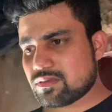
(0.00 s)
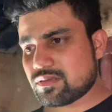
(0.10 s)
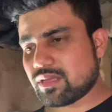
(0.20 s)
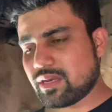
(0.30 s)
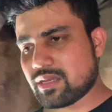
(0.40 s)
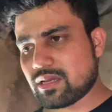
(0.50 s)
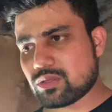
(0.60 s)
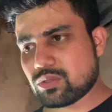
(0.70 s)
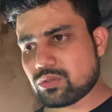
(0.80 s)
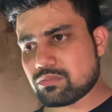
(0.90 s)
रहने का
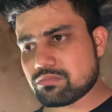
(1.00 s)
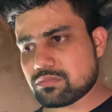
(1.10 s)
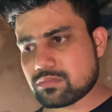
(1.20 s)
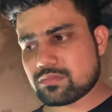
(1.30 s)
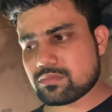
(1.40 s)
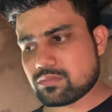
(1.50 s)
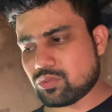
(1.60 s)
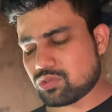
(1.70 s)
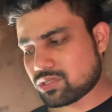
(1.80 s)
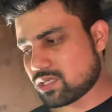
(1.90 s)
तो
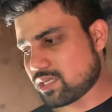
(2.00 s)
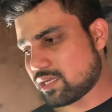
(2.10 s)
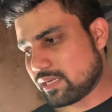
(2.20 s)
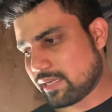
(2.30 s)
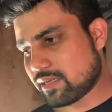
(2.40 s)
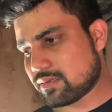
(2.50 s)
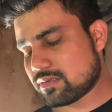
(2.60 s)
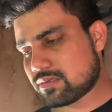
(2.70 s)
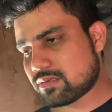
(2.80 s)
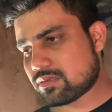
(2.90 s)
मुश्किल ही लग रहा है
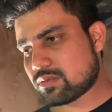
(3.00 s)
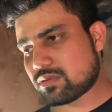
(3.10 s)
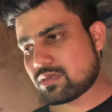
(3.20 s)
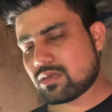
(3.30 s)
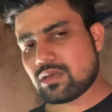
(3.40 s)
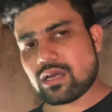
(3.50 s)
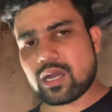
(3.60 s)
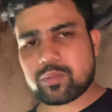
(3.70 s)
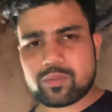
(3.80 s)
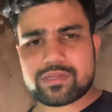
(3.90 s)

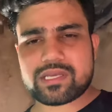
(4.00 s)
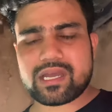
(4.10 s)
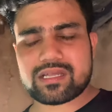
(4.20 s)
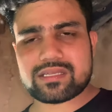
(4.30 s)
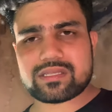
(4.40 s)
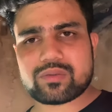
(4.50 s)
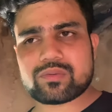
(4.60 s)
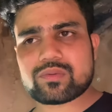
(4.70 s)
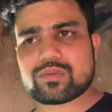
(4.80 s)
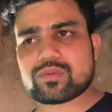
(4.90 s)
आपको मैं दिखा देता हूँ
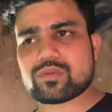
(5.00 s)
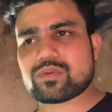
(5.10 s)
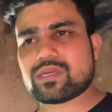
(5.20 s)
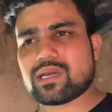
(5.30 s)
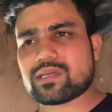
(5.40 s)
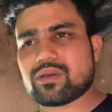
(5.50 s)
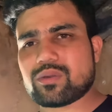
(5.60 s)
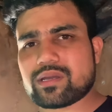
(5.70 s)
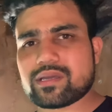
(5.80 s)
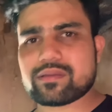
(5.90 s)
क्या क्या
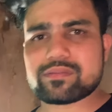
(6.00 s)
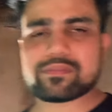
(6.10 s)
हो रखा है